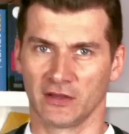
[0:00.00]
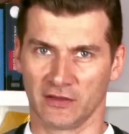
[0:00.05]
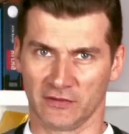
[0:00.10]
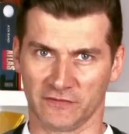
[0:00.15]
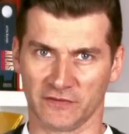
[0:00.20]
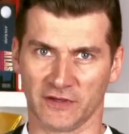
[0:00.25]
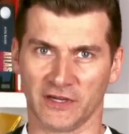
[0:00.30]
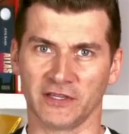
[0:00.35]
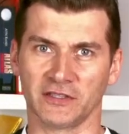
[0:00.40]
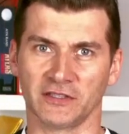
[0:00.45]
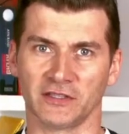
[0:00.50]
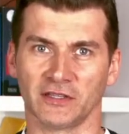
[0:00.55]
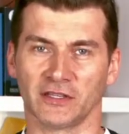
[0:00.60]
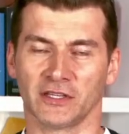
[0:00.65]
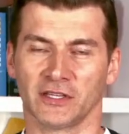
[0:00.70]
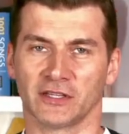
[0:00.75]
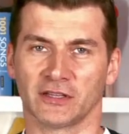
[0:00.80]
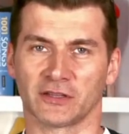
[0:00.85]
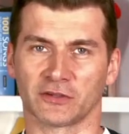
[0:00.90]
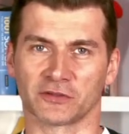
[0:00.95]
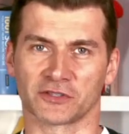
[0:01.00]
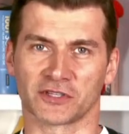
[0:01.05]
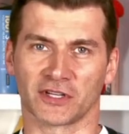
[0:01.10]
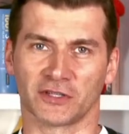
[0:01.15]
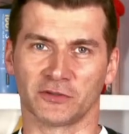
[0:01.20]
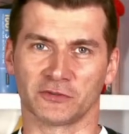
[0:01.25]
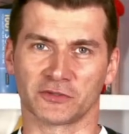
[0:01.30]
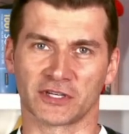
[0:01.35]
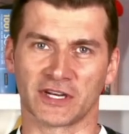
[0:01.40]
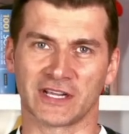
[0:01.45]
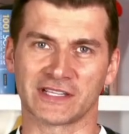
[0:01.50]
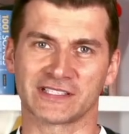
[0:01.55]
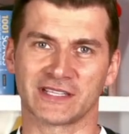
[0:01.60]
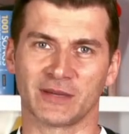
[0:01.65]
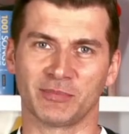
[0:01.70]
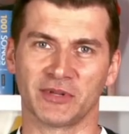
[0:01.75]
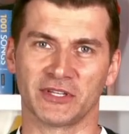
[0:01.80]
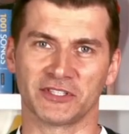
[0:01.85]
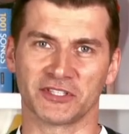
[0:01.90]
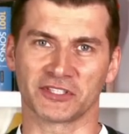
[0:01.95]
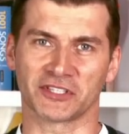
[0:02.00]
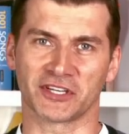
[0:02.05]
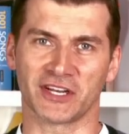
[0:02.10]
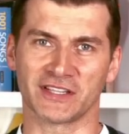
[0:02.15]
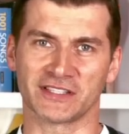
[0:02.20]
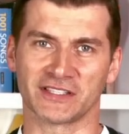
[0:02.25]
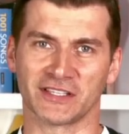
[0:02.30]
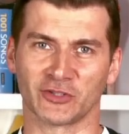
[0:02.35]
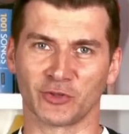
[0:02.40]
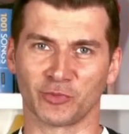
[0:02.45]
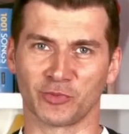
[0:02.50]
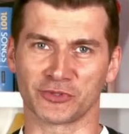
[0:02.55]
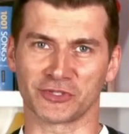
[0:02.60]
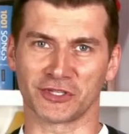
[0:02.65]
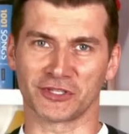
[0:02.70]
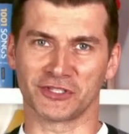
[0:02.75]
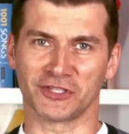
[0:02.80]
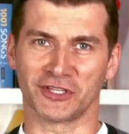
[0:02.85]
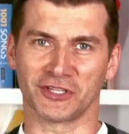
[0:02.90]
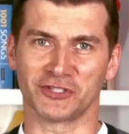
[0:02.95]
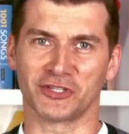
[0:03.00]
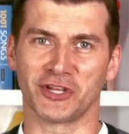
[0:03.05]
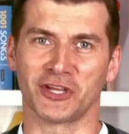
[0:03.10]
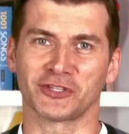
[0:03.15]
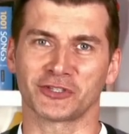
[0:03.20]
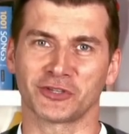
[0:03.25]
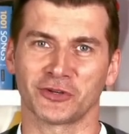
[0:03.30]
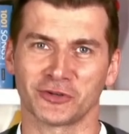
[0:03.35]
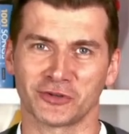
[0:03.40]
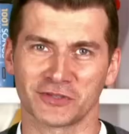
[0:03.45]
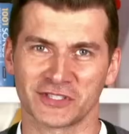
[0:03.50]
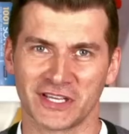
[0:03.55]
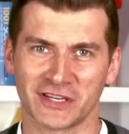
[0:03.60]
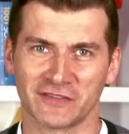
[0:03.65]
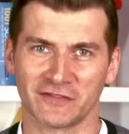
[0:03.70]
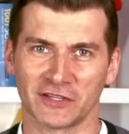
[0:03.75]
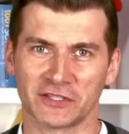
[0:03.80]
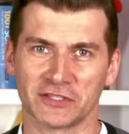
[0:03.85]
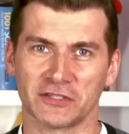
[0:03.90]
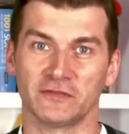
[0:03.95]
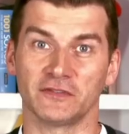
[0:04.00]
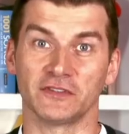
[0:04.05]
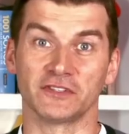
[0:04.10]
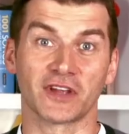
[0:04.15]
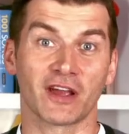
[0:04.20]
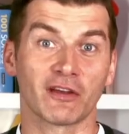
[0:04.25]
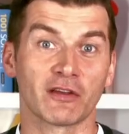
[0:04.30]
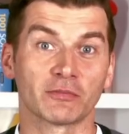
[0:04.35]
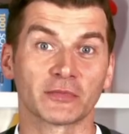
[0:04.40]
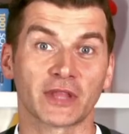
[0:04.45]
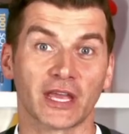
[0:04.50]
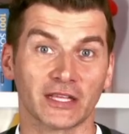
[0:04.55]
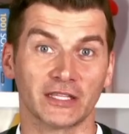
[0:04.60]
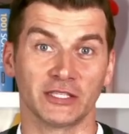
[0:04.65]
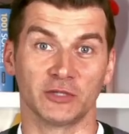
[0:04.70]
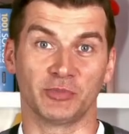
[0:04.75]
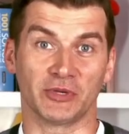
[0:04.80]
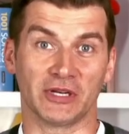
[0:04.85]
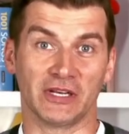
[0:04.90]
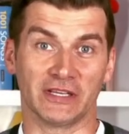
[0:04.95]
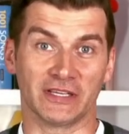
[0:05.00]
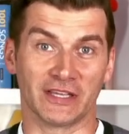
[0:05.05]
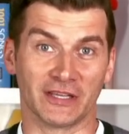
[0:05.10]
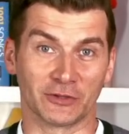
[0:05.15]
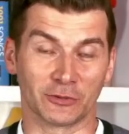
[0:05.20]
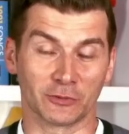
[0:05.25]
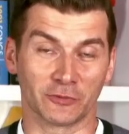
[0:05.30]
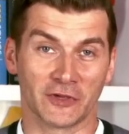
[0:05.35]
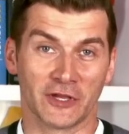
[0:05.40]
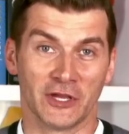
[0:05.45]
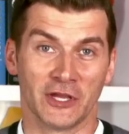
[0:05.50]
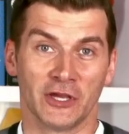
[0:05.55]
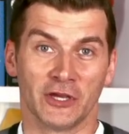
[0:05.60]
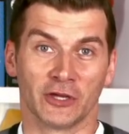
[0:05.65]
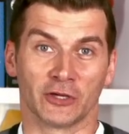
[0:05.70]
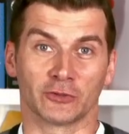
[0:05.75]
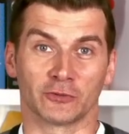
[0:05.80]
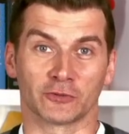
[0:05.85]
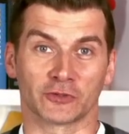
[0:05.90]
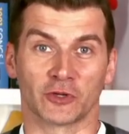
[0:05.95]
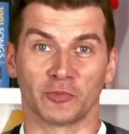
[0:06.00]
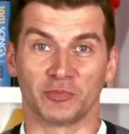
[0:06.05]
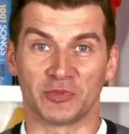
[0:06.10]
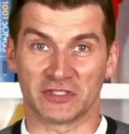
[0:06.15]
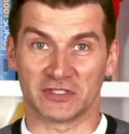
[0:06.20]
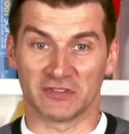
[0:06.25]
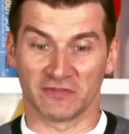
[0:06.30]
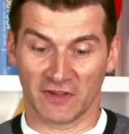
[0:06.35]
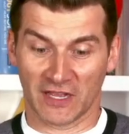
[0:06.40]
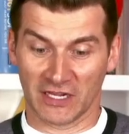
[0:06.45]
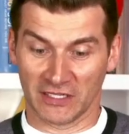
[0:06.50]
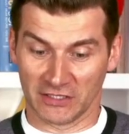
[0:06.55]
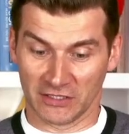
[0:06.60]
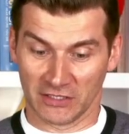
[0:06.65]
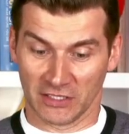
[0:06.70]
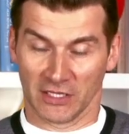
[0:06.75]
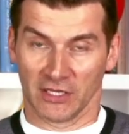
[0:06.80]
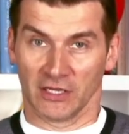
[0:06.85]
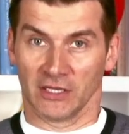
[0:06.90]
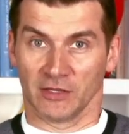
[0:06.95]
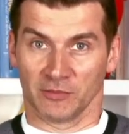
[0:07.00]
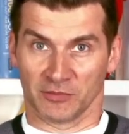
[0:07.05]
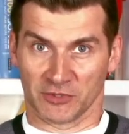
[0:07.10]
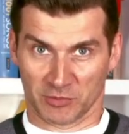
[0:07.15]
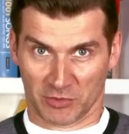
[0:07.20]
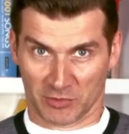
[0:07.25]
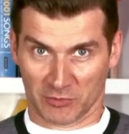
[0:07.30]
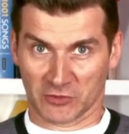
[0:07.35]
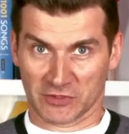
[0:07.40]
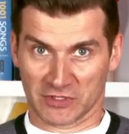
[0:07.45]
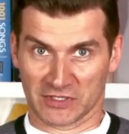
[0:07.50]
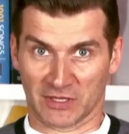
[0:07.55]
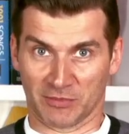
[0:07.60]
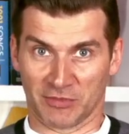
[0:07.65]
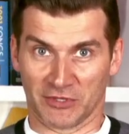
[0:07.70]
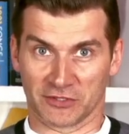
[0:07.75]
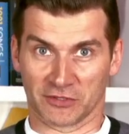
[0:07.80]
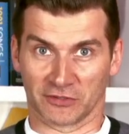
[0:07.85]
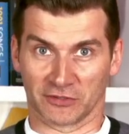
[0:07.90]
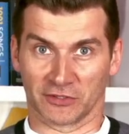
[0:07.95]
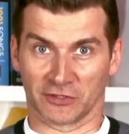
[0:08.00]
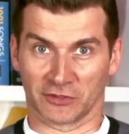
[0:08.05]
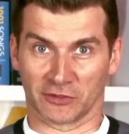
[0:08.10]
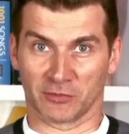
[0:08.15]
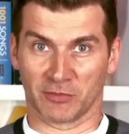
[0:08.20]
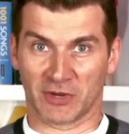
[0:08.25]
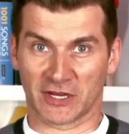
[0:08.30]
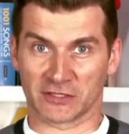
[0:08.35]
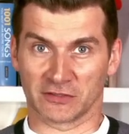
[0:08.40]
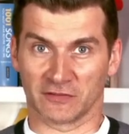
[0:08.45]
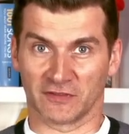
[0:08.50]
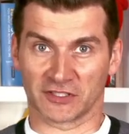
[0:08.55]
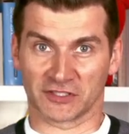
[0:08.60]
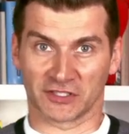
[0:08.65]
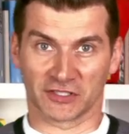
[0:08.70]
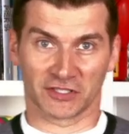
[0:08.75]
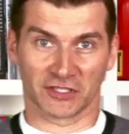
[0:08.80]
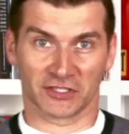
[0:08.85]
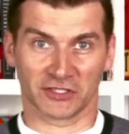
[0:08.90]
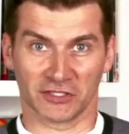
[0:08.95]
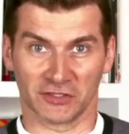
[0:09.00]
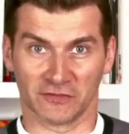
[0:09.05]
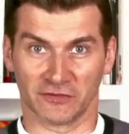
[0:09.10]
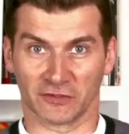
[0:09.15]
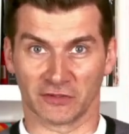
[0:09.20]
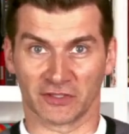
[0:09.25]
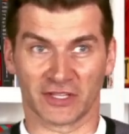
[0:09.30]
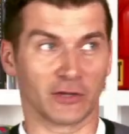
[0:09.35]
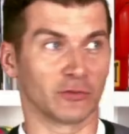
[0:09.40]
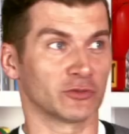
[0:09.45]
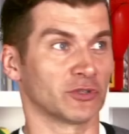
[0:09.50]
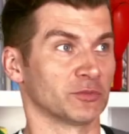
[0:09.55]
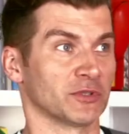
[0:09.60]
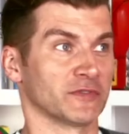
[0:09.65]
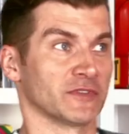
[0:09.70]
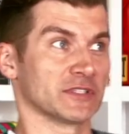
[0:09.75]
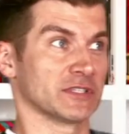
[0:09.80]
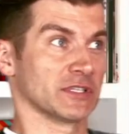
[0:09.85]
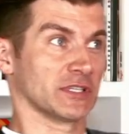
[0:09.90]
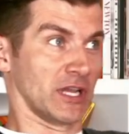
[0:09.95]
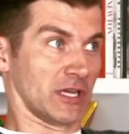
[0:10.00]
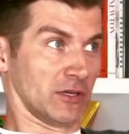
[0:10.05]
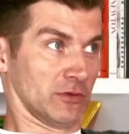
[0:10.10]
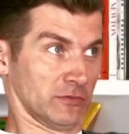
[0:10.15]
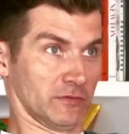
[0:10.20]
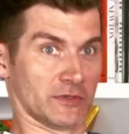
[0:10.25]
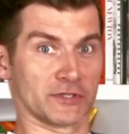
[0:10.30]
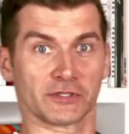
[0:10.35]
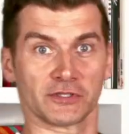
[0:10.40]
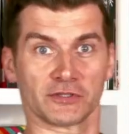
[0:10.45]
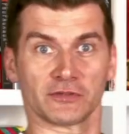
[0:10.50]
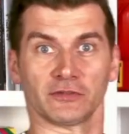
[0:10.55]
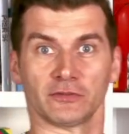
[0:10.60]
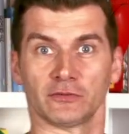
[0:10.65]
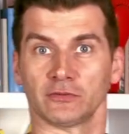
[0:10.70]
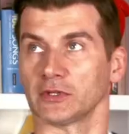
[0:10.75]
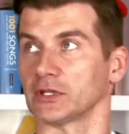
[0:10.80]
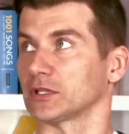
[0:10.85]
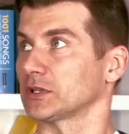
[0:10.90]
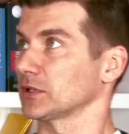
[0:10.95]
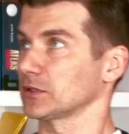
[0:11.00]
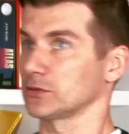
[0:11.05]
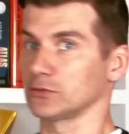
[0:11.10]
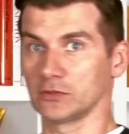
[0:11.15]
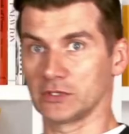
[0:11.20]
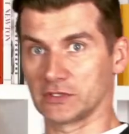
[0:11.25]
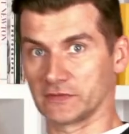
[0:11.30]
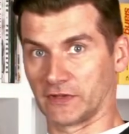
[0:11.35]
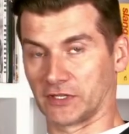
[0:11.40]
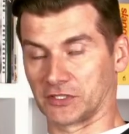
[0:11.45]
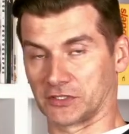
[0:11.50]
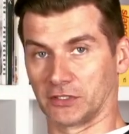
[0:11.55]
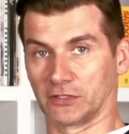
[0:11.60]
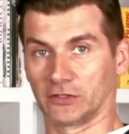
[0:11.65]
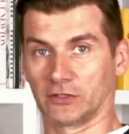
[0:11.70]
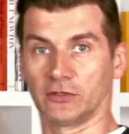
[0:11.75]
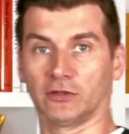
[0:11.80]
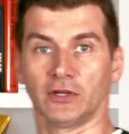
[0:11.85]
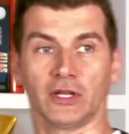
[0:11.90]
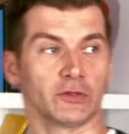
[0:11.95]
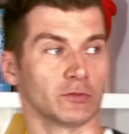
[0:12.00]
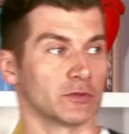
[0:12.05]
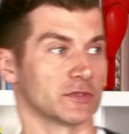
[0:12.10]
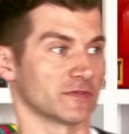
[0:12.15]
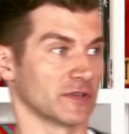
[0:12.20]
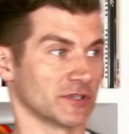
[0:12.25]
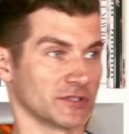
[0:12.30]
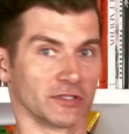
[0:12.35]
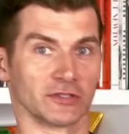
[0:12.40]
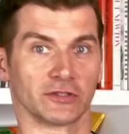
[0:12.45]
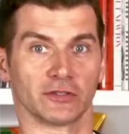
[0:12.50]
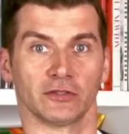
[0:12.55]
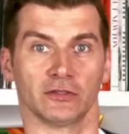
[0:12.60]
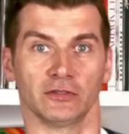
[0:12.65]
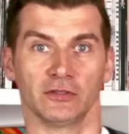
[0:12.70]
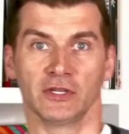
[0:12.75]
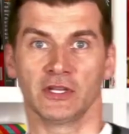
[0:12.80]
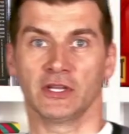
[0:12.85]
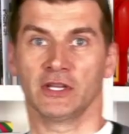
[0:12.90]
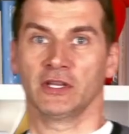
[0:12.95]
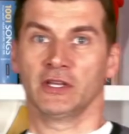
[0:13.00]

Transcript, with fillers: Fajnie, tylko że jak już raz zapleciesz ręce, to później ci je ciężko rozerwać. I widziałem takich prelegentów, którzy opisywali przy pomocy zaplecionych rąk bardzo ważne rzeczy i wyglądało to mniej więcej tak. O właśnie, tutaj tu jest ważne to, a tu jest ważne to.